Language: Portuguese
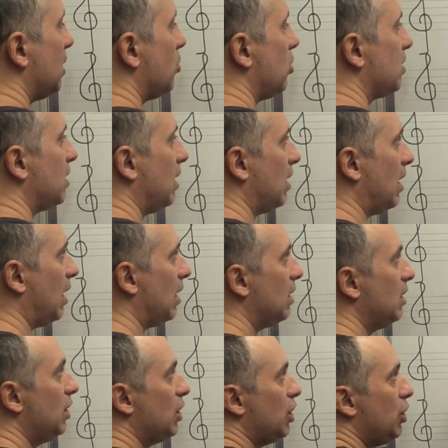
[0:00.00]
da nota Lá
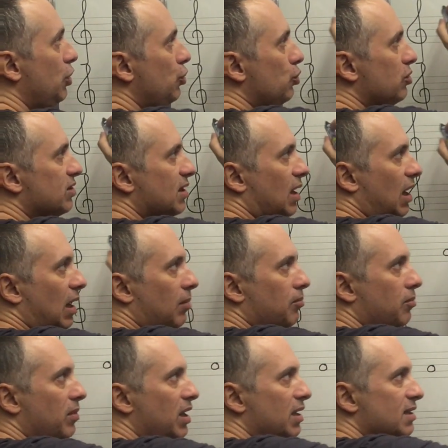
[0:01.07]
e usa a
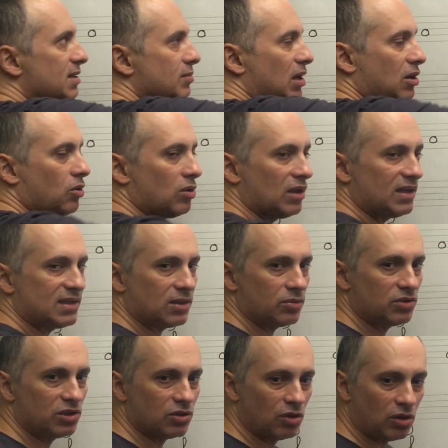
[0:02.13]
mesma
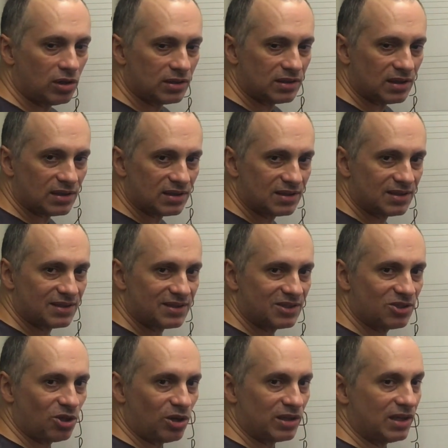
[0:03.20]
coleção de notas,
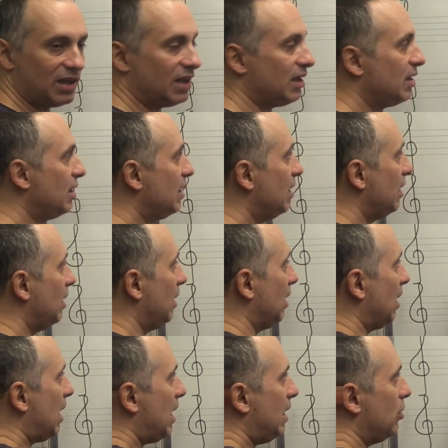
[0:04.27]
só que
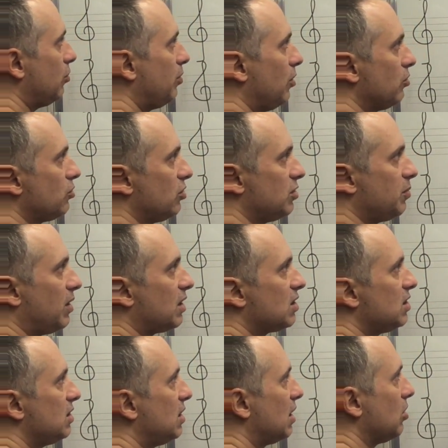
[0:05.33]
Lá é o ponto de
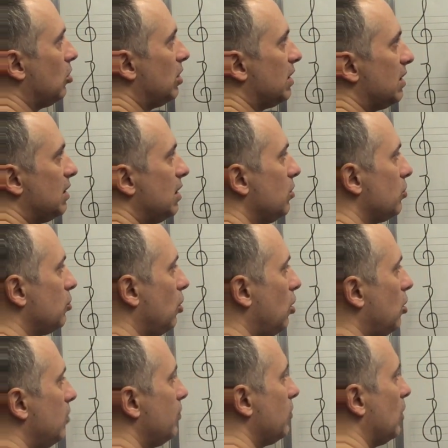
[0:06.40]
partida agora e não
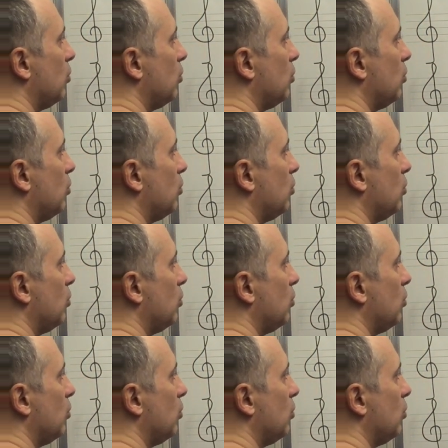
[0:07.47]
Dó,